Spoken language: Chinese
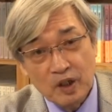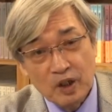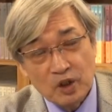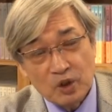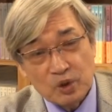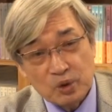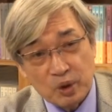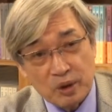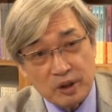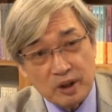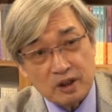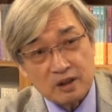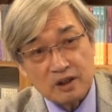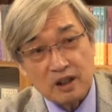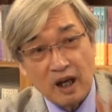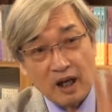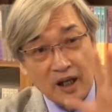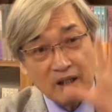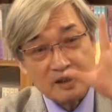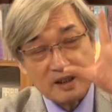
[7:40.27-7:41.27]
所以
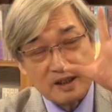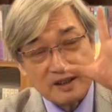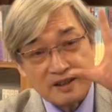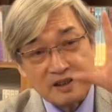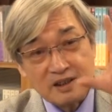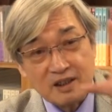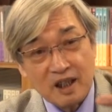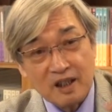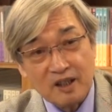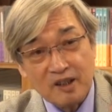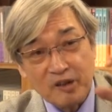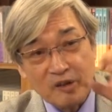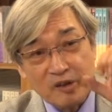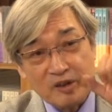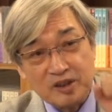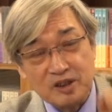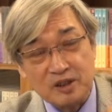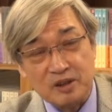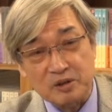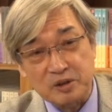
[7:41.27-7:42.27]
他的战略
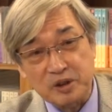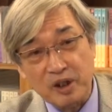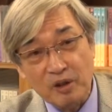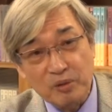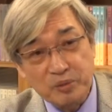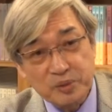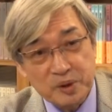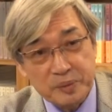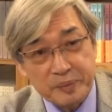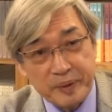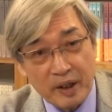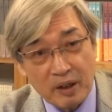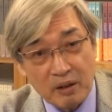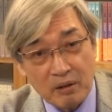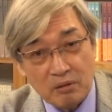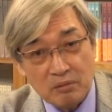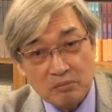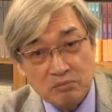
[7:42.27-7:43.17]
首要目标